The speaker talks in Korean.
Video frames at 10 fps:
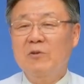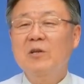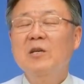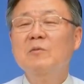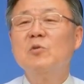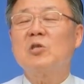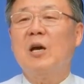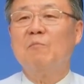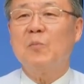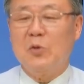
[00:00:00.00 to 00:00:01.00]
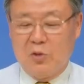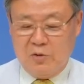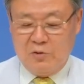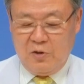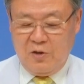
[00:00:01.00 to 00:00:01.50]
매우 흐뭇한
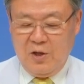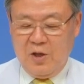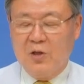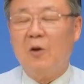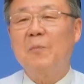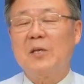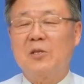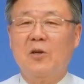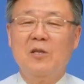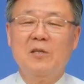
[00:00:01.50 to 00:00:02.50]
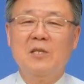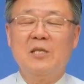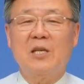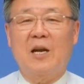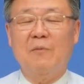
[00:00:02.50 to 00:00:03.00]
표정으로 옆에 서 있는
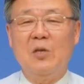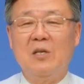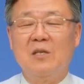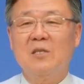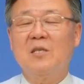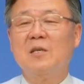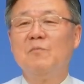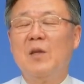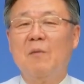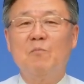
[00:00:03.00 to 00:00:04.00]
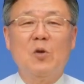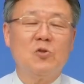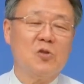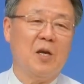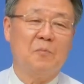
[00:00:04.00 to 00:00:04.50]
이 사람이 지금 내 뼈
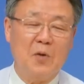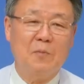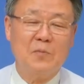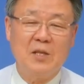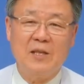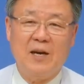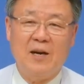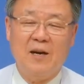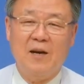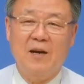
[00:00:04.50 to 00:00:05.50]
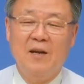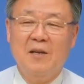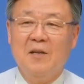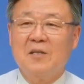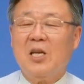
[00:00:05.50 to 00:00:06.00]
중에 뼈입니다.
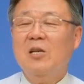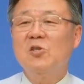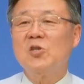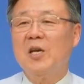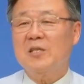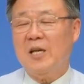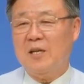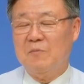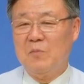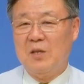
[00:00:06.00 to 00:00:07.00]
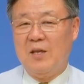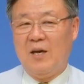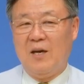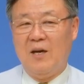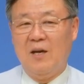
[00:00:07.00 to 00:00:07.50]
살 중에
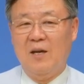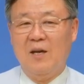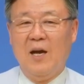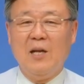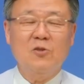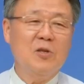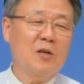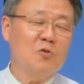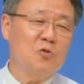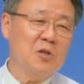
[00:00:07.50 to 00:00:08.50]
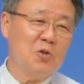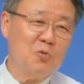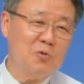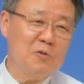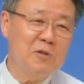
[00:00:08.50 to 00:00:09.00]
살입니다. 아주 그냥 꿀이
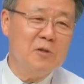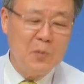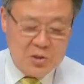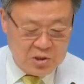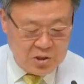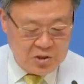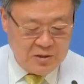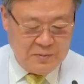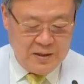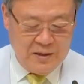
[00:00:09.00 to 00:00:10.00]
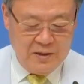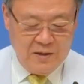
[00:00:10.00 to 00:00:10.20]
뚝뚝 흐르면서 쳐다봐요.